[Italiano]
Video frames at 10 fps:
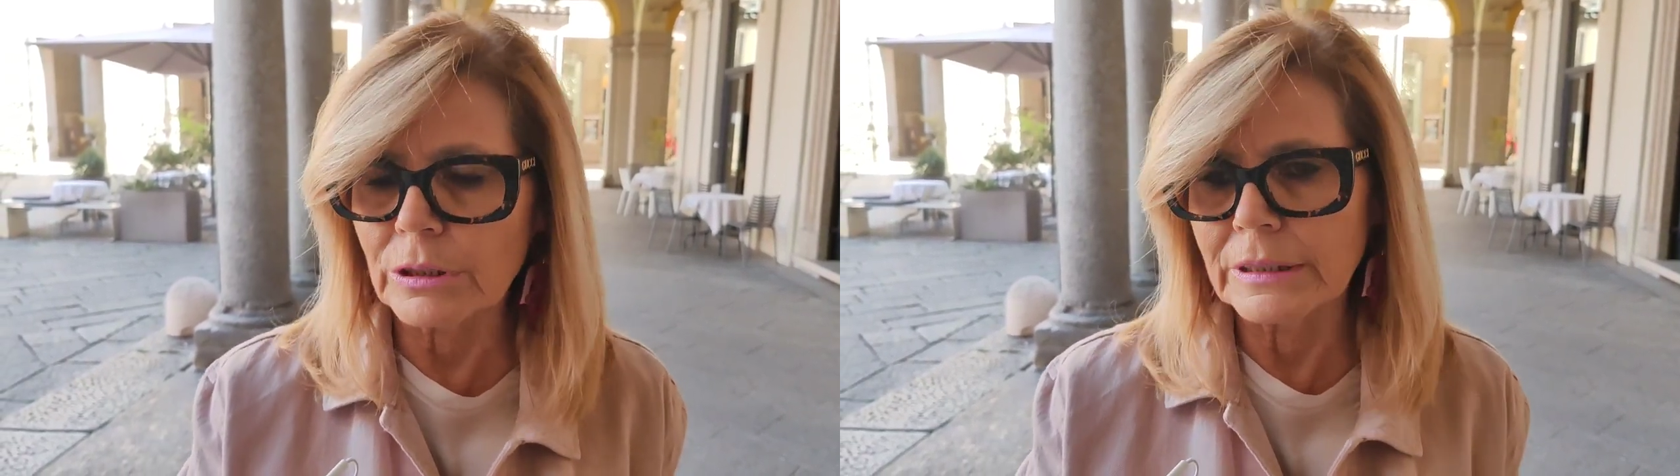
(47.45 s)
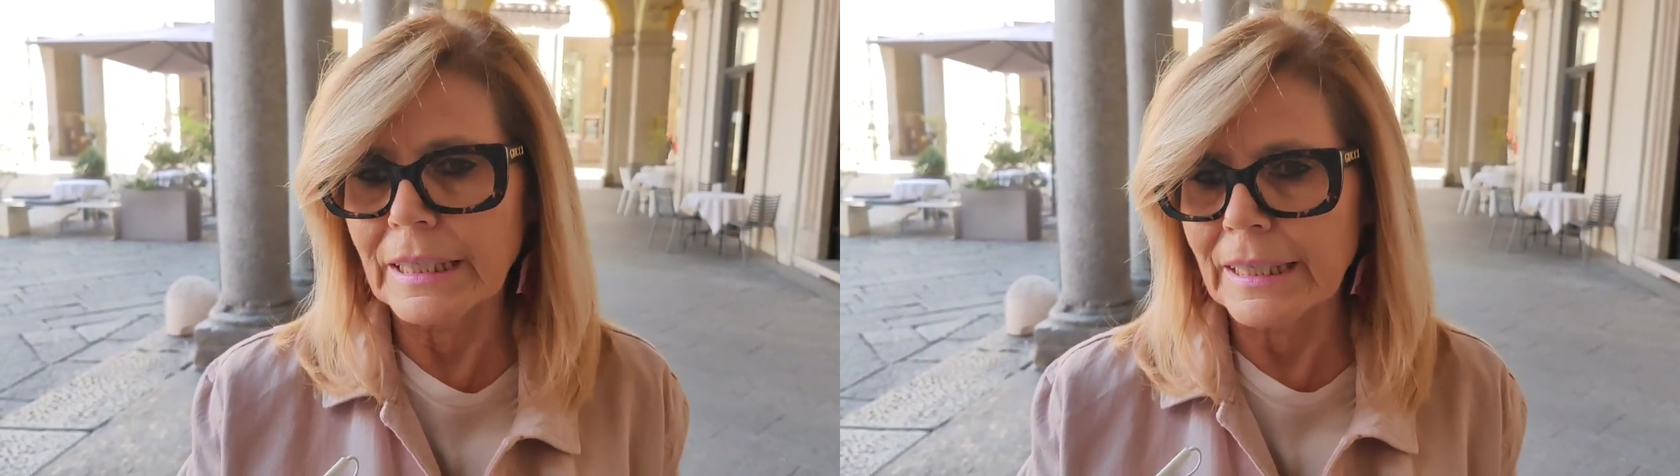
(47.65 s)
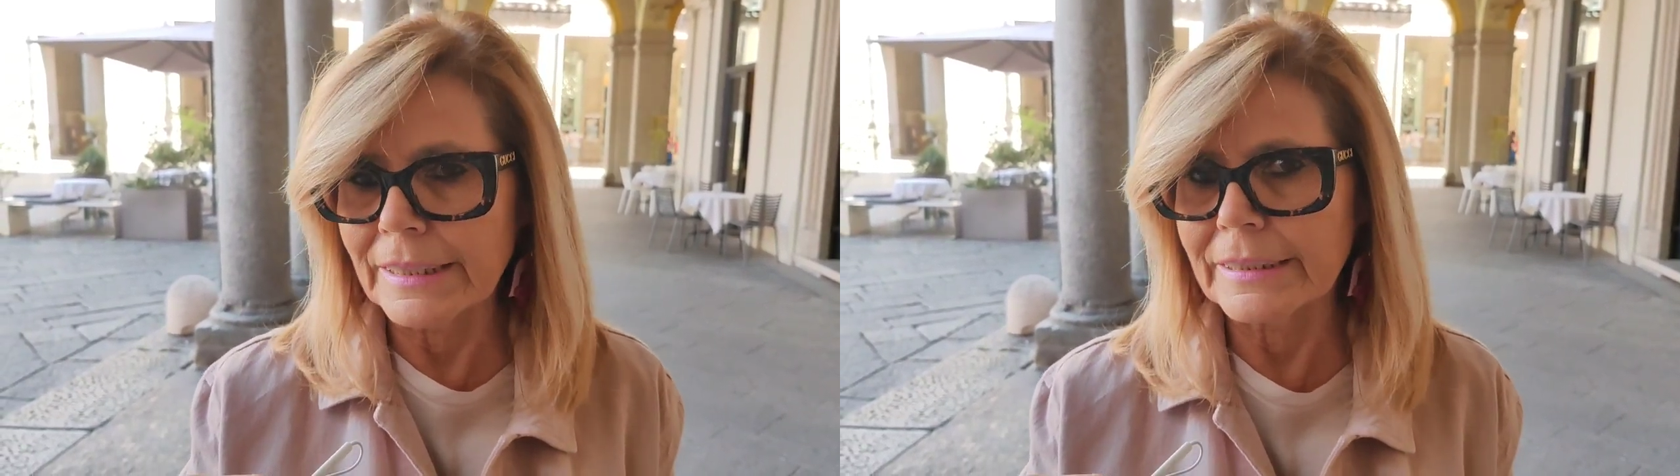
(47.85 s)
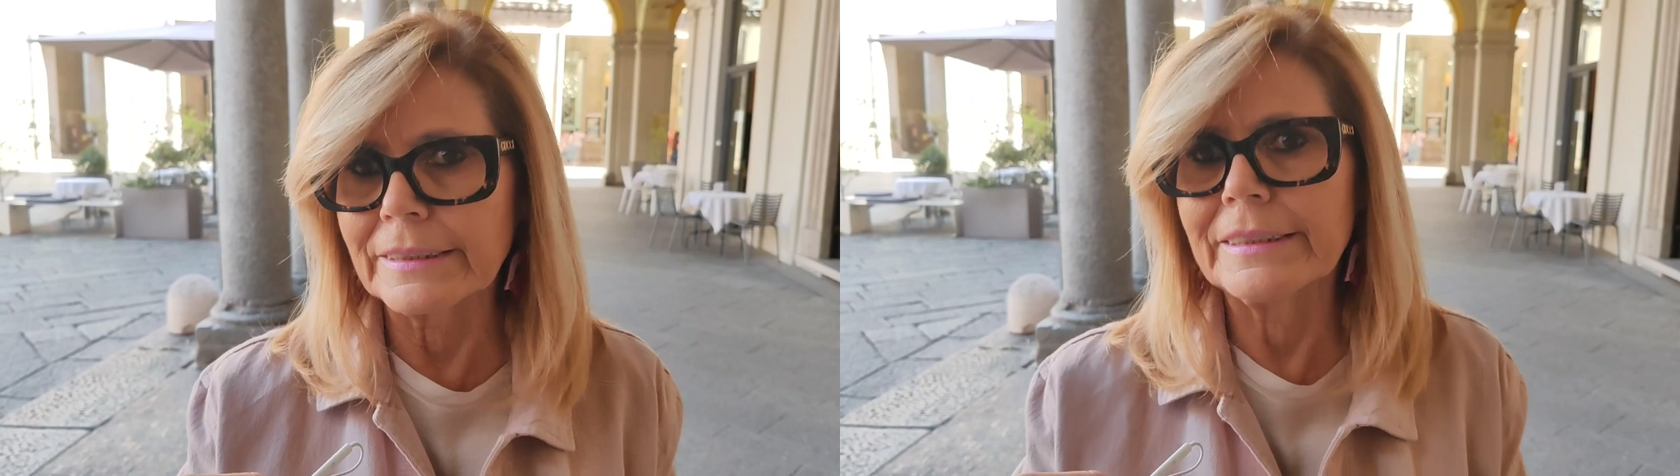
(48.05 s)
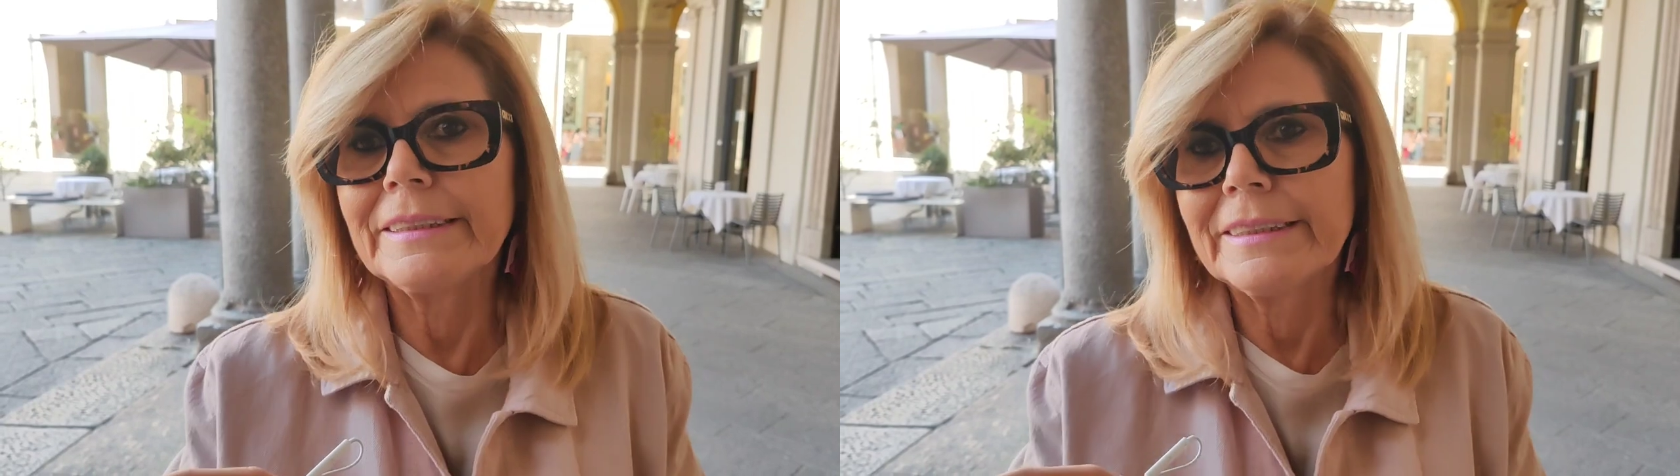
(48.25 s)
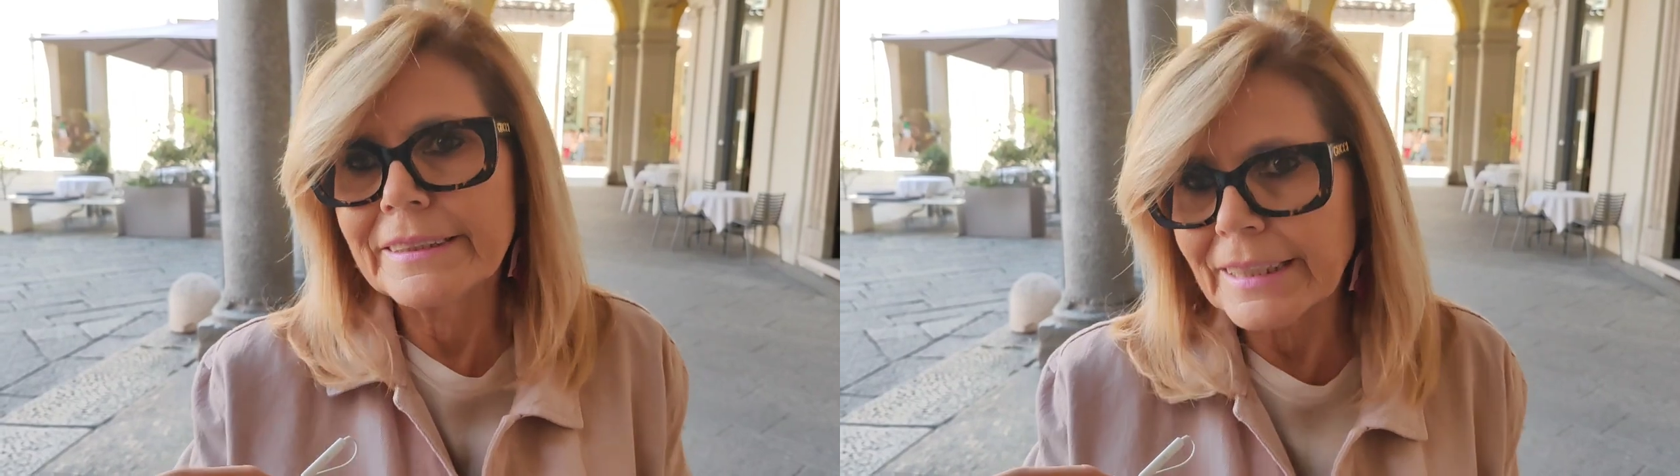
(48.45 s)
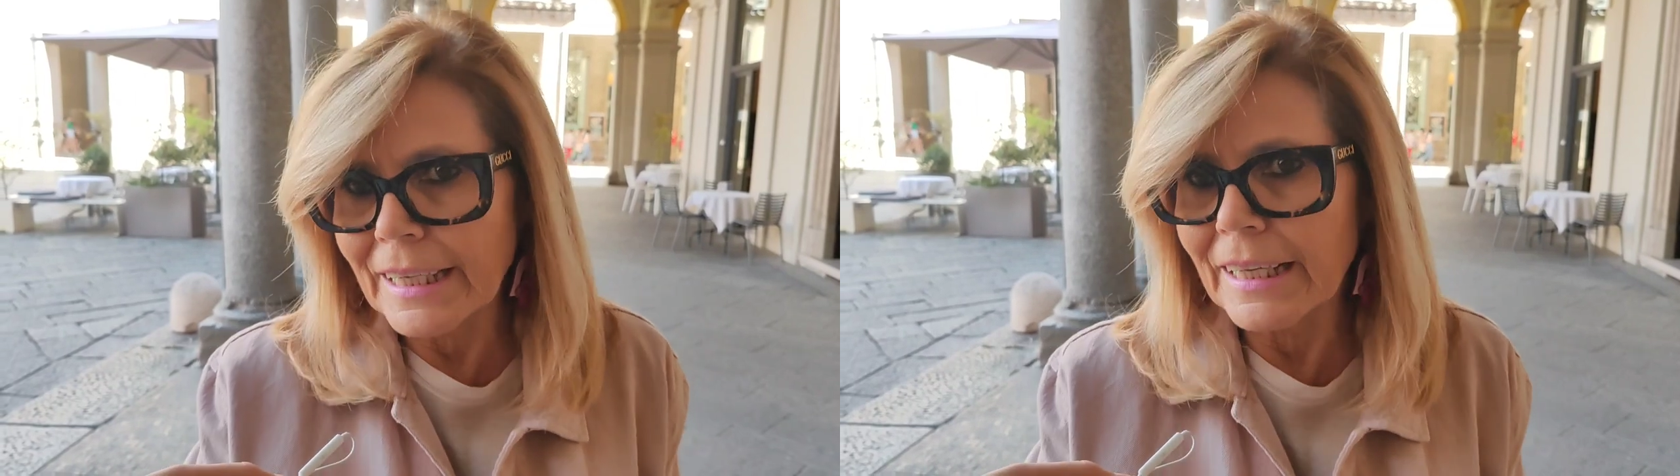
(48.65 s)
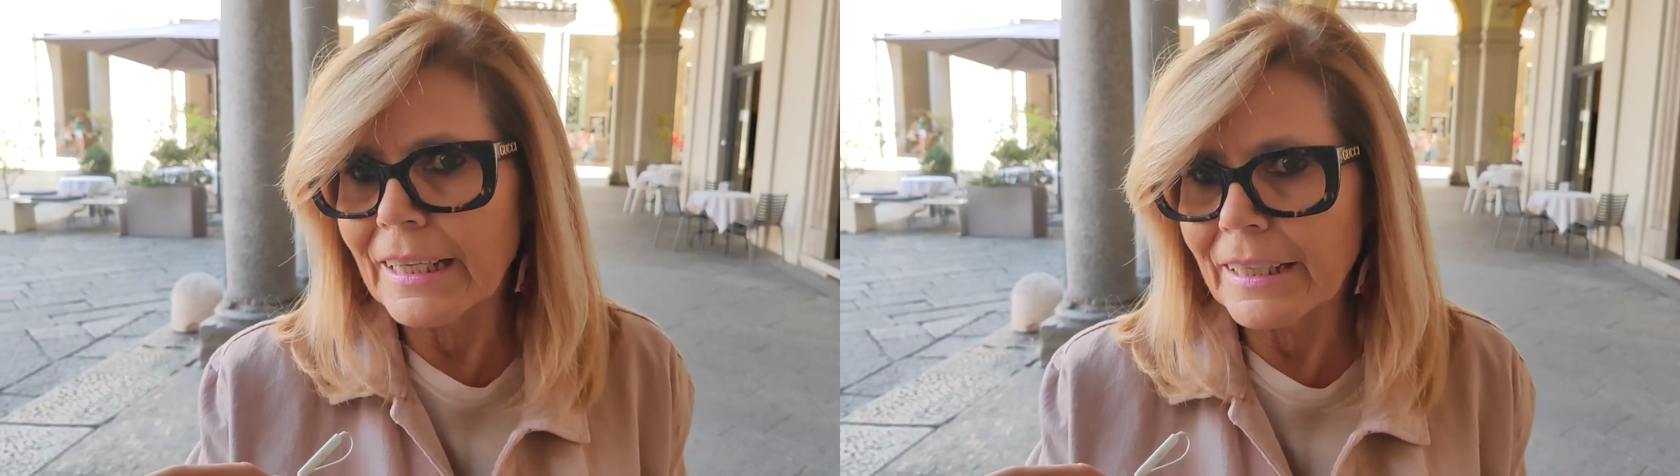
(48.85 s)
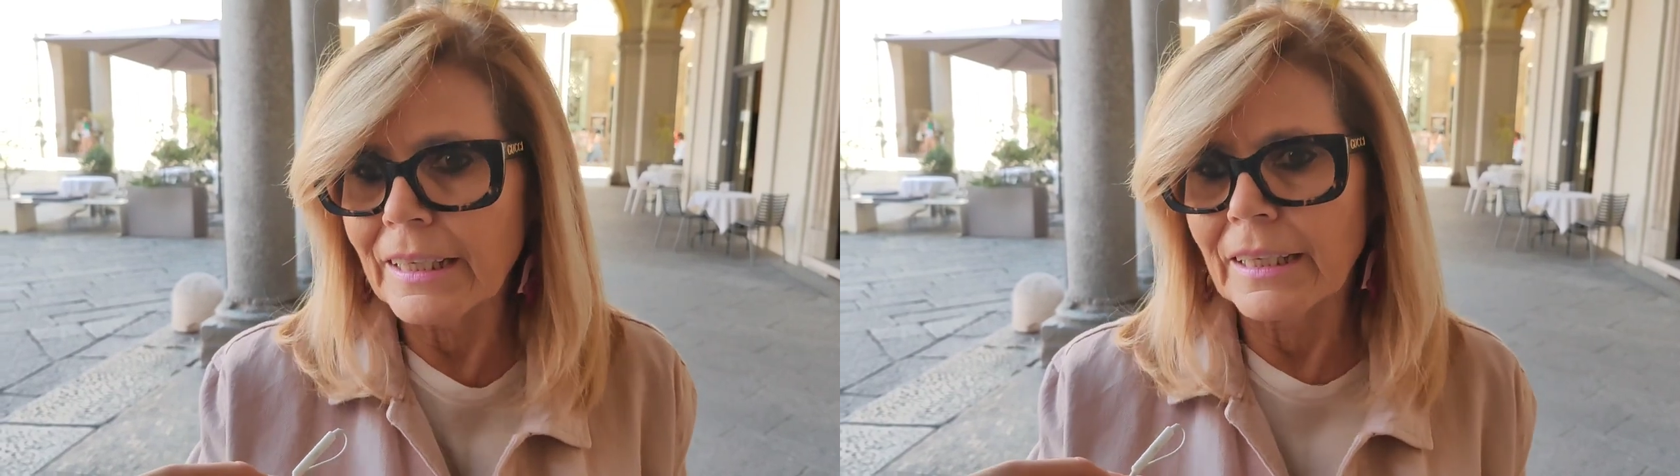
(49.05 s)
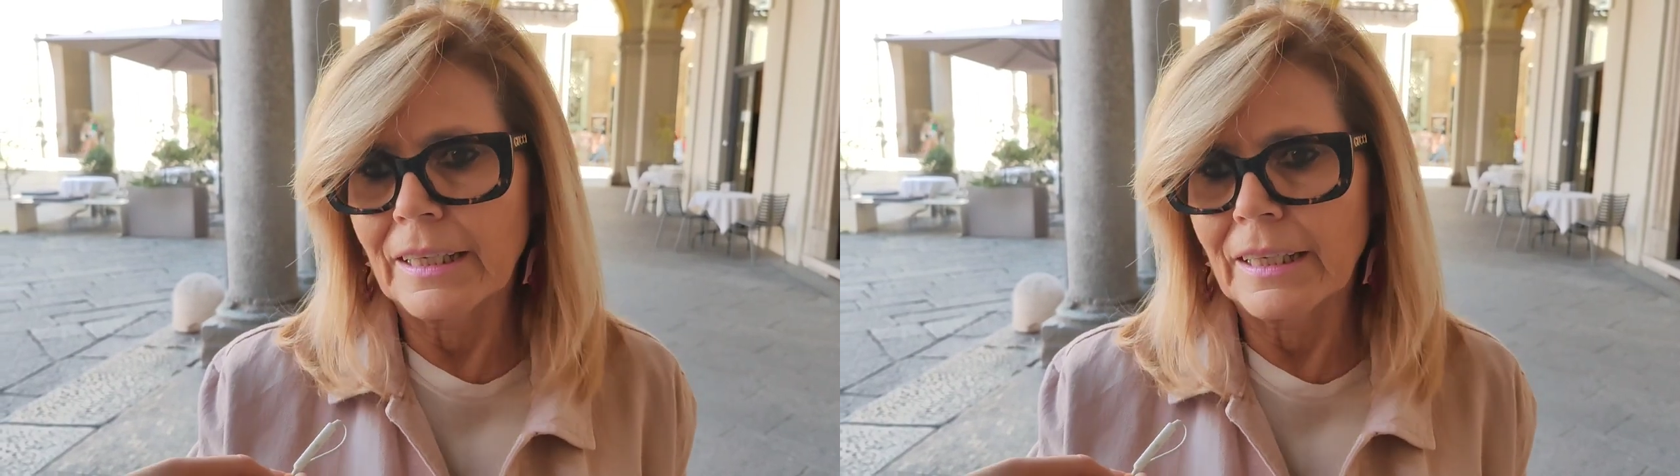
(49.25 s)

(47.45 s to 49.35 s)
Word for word: di dare dignità